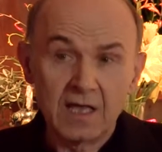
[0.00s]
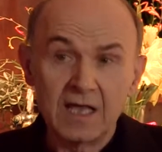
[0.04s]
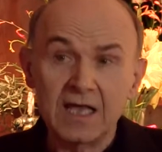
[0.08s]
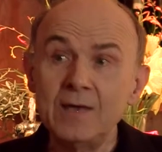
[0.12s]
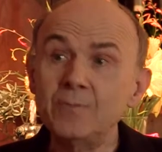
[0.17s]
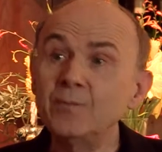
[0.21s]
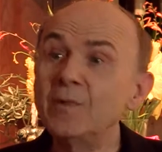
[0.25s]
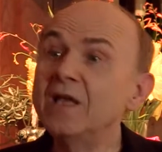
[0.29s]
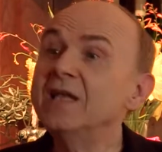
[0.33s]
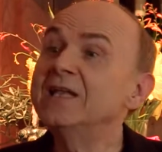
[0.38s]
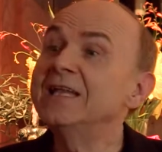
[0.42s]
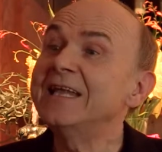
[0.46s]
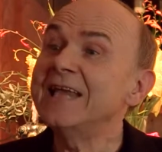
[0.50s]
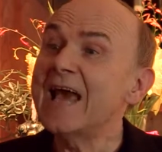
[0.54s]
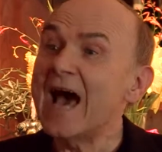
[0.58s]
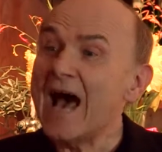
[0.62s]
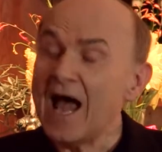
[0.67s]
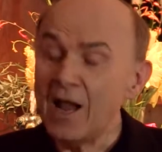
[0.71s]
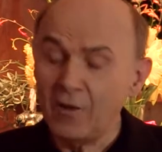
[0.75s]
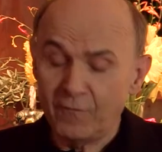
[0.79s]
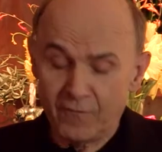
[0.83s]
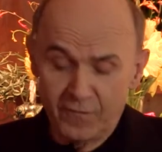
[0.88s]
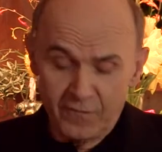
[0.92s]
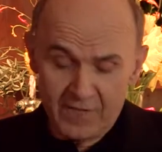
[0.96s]
Im
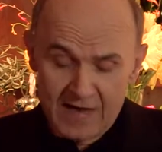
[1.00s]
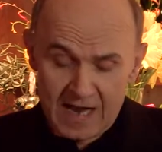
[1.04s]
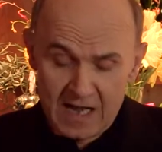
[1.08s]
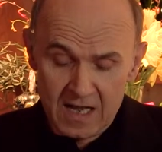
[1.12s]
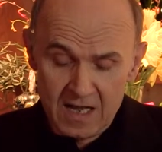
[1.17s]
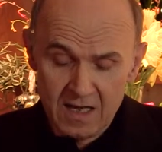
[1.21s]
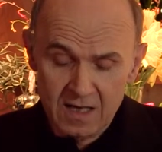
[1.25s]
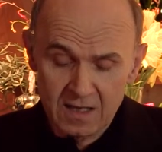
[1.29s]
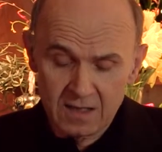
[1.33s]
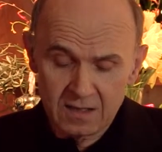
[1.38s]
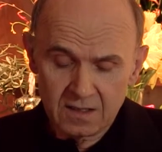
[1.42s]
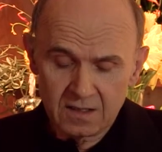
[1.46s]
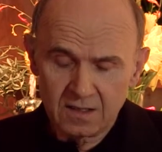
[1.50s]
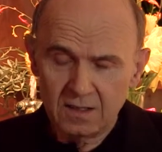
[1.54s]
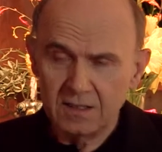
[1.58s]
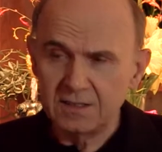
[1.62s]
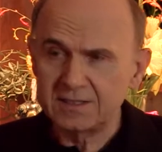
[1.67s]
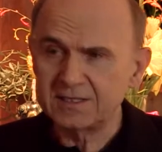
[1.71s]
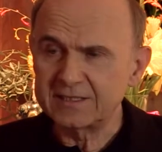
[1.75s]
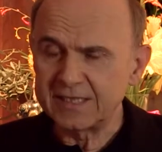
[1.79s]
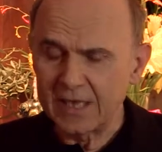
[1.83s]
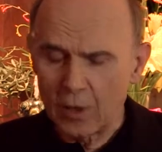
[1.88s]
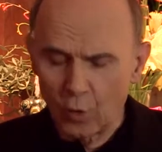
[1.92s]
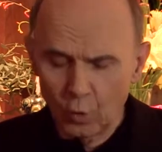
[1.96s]
Idealfall
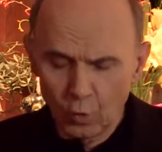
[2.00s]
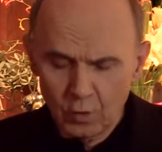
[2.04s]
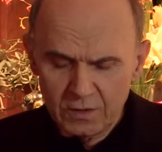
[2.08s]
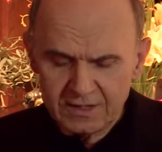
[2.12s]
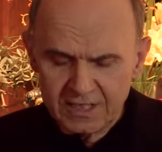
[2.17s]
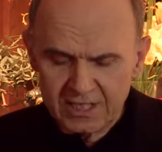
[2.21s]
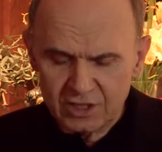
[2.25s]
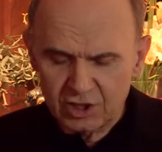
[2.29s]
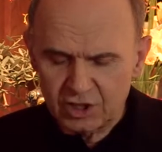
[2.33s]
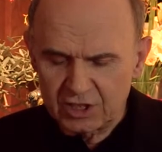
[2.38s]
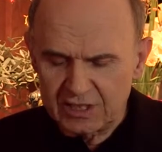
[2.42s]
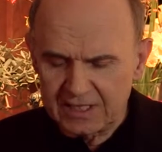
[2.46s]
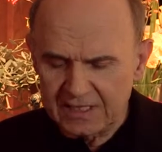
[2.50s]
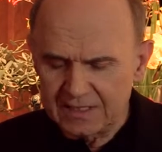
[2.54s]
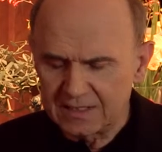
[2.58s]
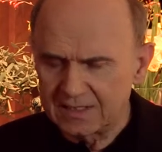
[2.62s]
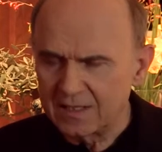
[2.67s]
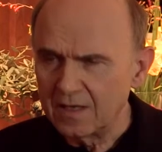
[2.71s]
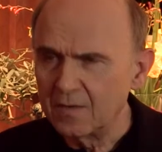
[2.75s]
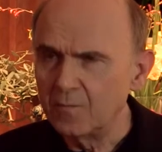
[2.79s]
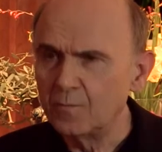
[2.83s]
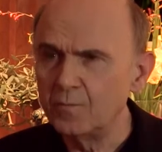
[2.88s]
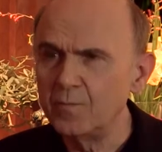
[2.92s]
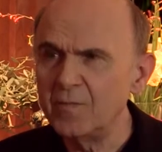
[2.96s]
ist der
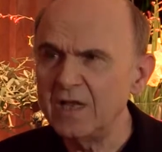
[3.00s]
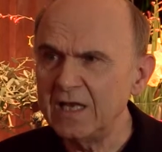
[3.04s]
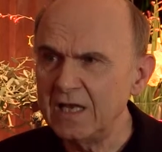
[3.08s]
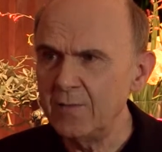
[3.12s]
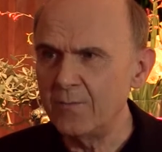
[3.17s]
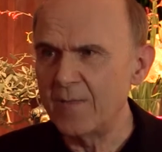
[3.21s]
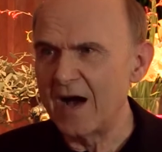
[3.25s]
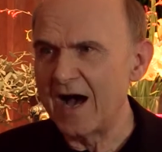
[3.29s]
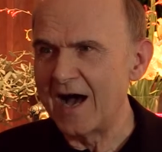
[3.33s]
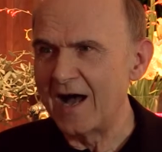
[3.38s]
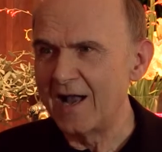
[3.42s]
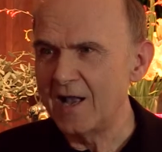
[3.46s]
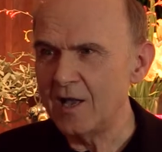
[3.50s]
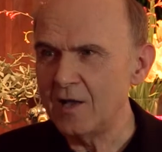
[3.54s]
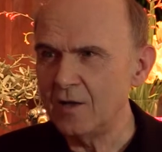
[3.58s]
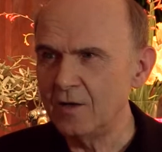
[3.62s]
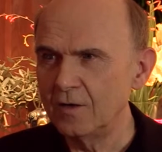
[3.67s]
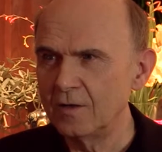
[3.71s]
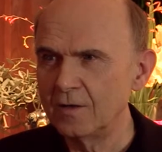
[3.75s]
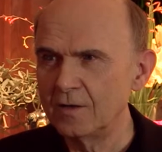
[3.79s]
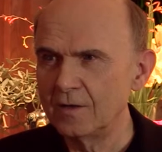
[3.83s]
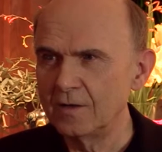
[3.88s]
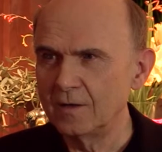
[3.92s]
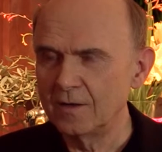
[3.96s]
Unterschied minimal
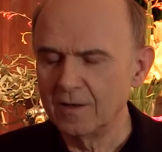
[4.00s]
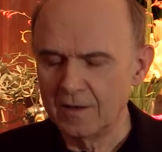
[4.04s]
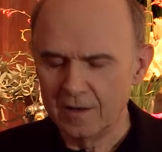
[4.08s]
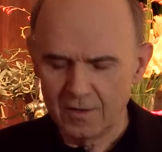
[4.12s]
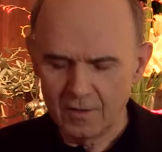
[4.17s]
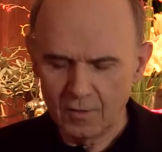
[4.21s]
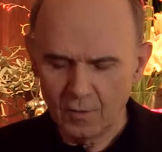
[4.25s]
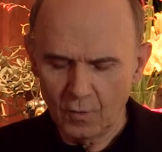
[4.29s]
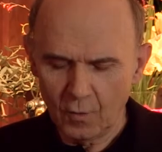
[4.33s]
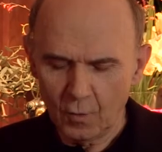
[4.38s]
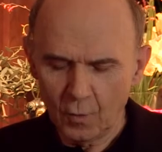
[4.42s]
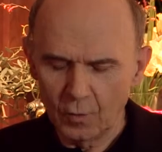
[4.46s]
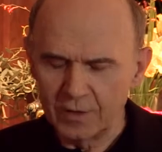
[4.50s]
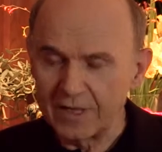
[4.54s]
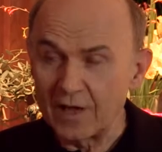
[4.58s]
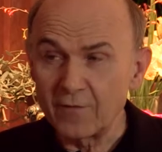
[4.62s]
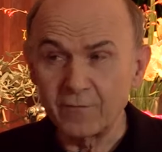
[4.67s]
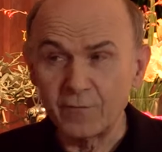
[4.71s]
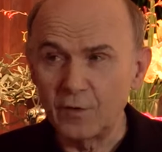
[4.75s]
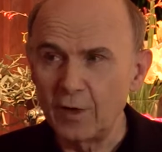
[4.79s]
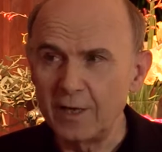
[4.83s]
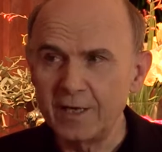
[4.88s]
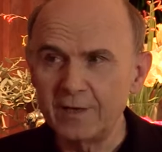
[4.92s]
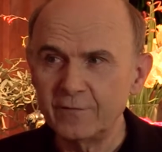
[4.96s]
oder
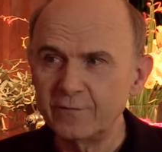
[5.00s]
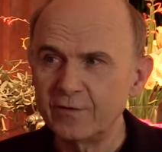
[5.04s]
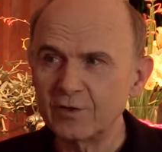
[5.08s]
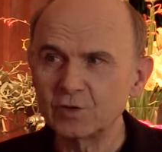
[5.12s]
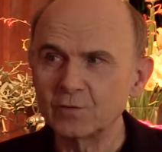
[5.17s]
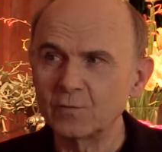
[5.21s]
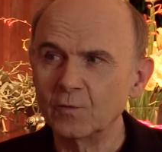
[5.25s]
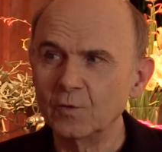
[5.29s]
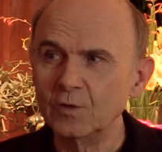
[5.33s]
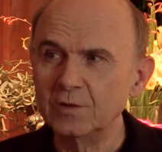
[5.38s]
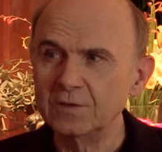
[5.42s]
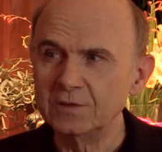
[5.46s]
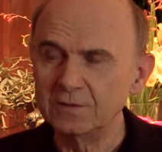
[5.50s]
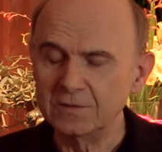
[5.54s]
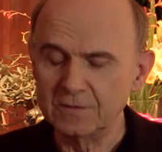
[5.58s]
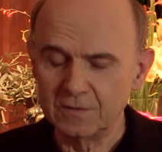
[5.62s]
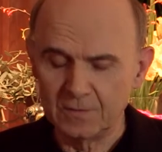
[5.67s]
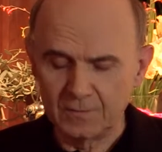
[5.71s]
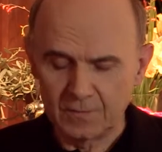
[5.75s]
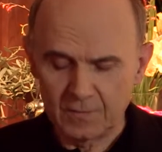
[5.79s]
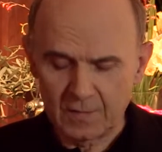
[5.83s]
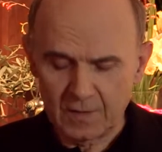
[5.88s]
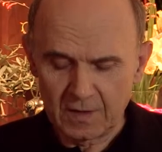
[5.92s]
völlig verschwunden